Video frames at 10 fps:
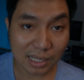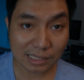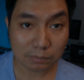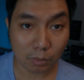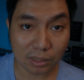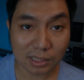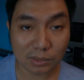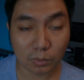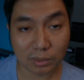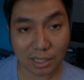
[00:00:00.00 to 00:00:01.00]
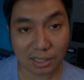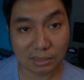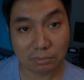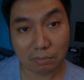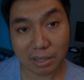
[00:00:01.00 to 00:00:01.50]
Explorer ตัวนี้
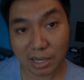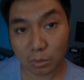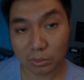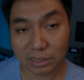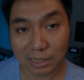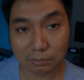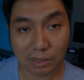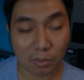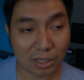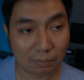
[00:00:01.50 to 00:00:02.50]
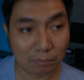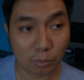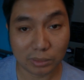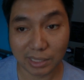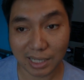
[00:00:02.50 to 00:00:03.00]
คือมันไม่ได้ดูชีพเท่ากับ
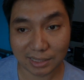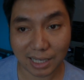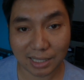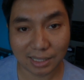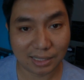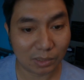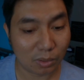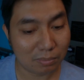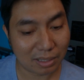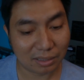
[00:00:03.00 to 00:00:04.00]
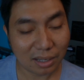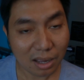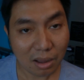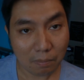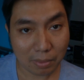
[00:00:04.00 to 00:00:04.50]
Blue Seduction ไงแต่ว่ามัน
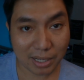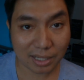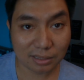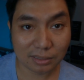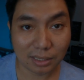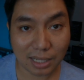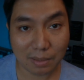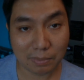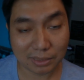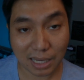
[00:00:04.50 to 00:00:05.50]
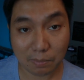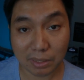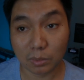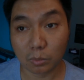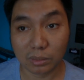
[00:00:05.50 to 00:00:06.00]
ประเด็นคือทะเลมันใช้เป็
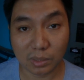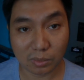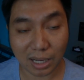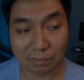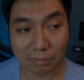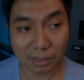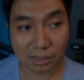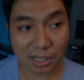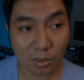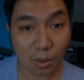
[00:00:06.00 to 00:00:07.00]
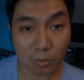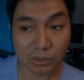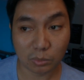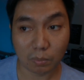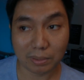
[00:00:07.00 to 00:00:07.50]
นโทนเดียวกันมันก็เลยให้ความ
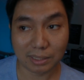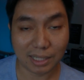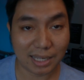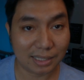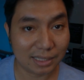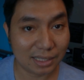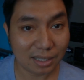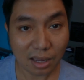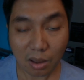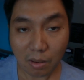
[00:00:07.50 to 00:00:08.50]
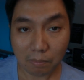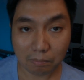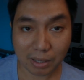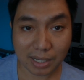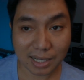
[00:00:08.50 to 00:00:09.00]
รู้สึกว่าเป็นทะเลที่
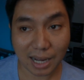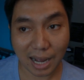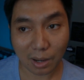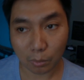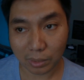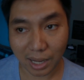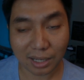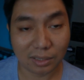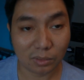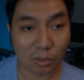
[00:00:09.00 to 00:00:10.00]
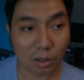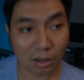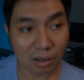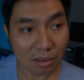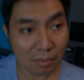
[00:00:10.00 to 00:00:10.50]
ไม่ได้ขาวนักแล้วก็
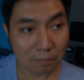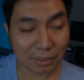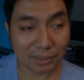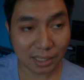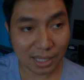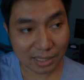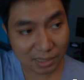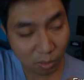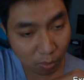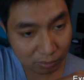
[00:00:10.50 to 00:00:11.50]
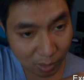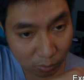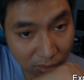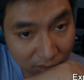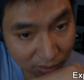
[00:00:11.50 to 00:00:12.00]
เป็นทะเลที่ออกแนว
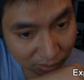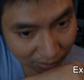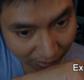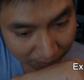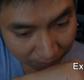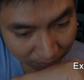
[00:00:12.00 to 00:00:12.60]
ลื่นๆอ่ะ